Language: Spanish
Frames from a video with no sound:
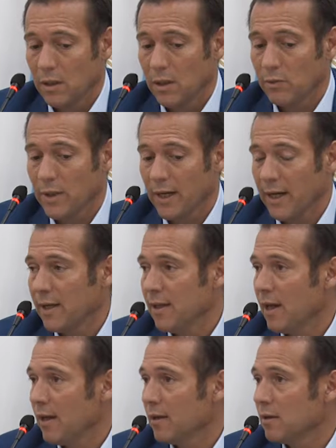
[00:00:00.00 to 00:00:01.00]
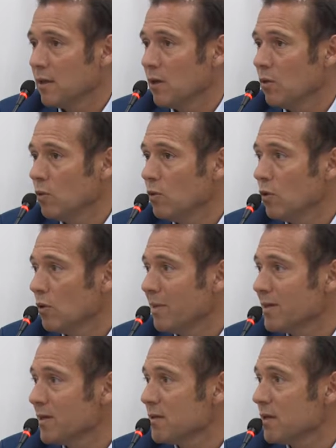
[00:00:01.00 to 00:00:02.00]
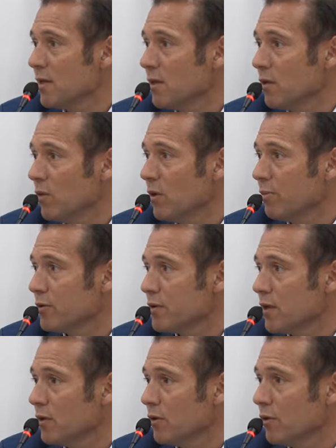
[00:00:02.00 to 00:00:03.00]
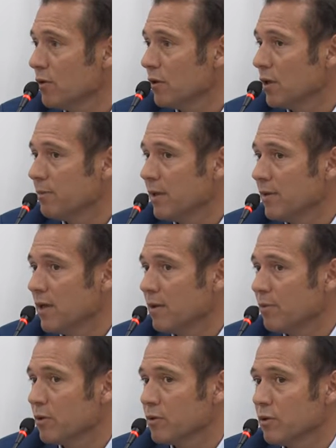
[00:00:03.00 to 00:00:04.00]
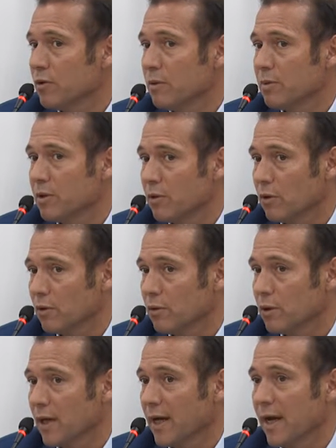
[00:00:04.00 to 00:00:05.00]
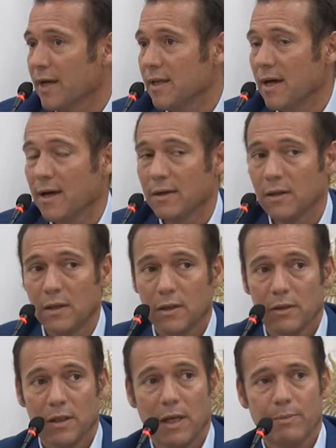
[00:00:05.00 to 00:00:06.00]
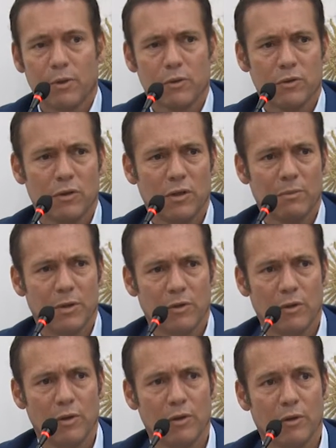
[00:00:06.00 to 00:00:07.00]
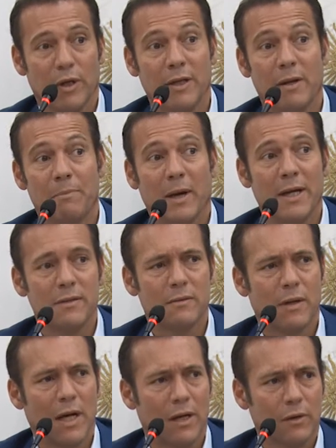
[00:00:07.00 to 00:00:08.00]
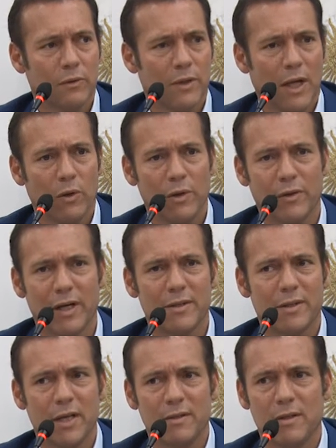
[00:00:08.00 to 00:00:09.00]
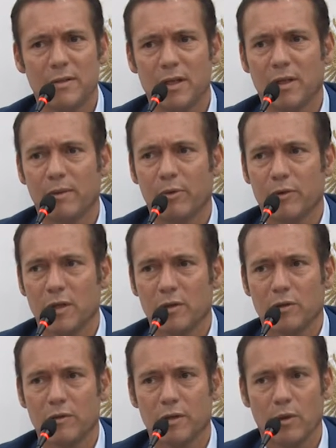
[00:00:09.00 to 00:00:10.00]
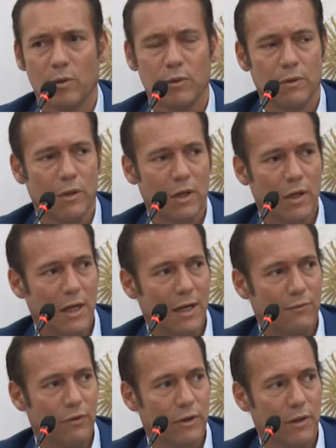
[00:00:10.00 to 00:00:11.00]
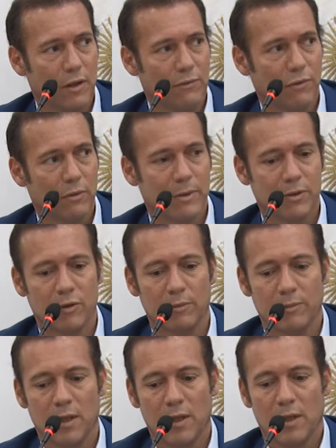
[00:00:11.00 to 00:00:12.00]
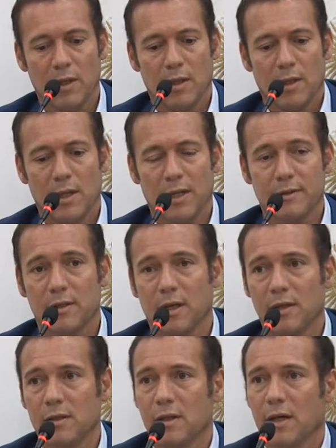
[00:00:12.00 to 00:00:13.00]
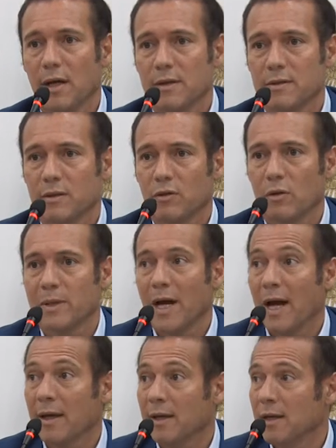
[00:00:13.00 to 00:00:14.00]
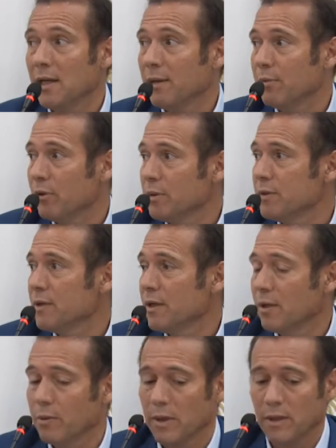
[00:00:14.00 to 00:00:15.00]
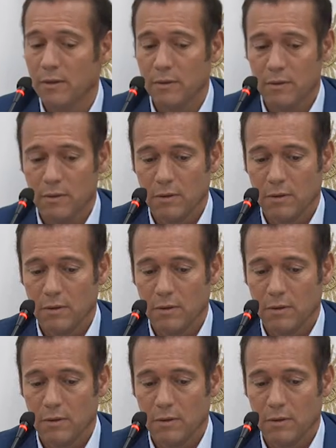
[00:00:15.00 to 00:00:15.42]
y una caída del 1,69% en materia de producción de petróleo. La caída de la producción del petróleo en el país ha rondado entre el 6 y 7% según la fuente de información y las estadísticas que se tomen. Aquí en la provincia de Neuquén,